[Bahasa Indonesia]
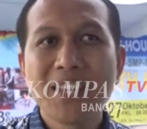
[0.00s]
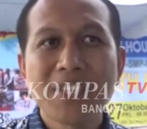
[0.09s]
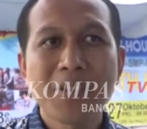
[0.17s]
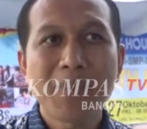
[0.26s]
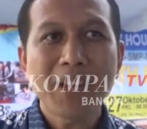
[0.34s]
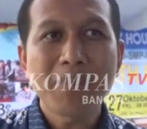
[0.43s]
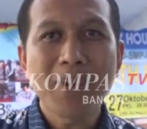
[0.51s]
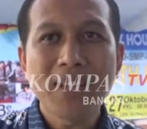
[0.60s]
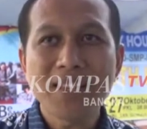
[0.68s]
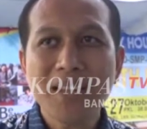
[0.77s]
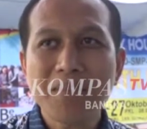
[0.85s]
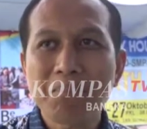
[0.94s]
semakin
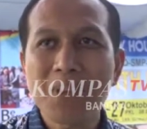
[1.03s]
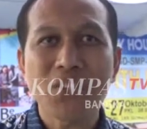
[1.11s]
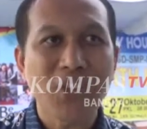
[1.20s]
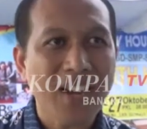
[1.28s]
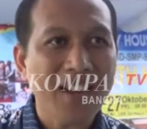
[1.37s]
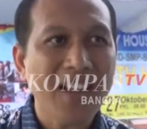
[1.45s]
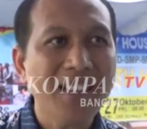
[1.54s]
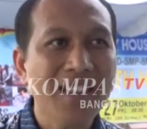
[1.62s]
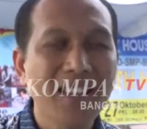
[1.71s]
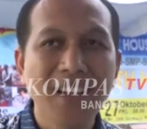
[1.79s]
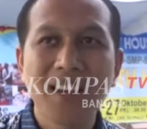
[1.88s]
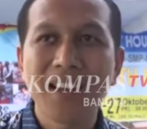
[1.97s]
banyak masyarakat
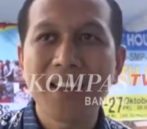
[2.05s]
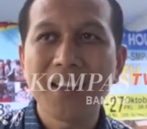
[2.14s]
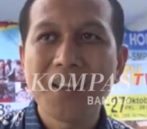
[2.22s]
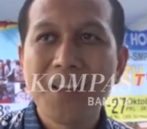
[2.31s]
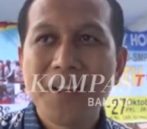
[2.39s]
yang